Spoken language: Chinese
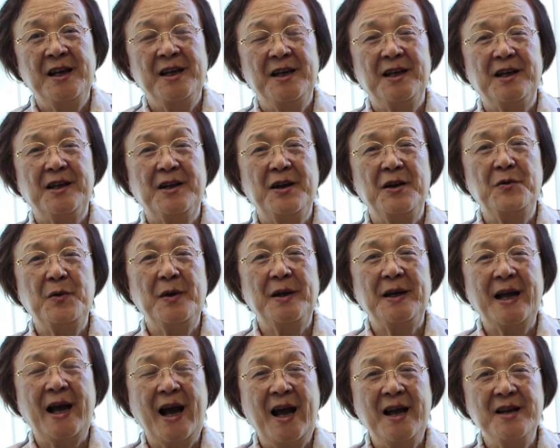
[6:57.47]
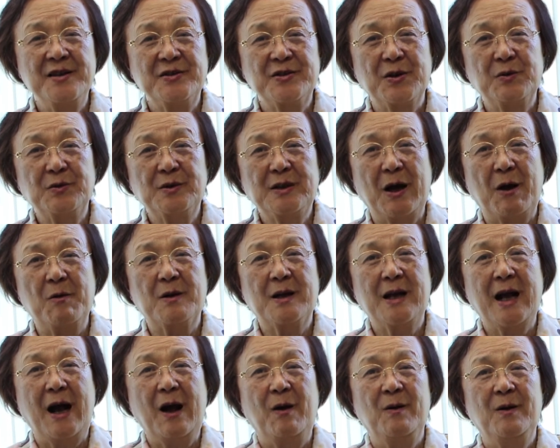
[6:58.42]
你可以为他按手祷
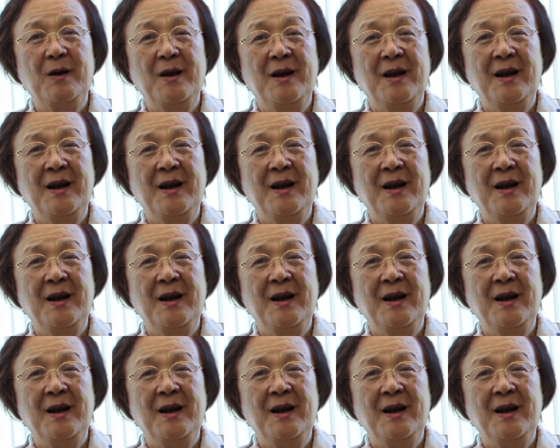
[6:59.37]
告，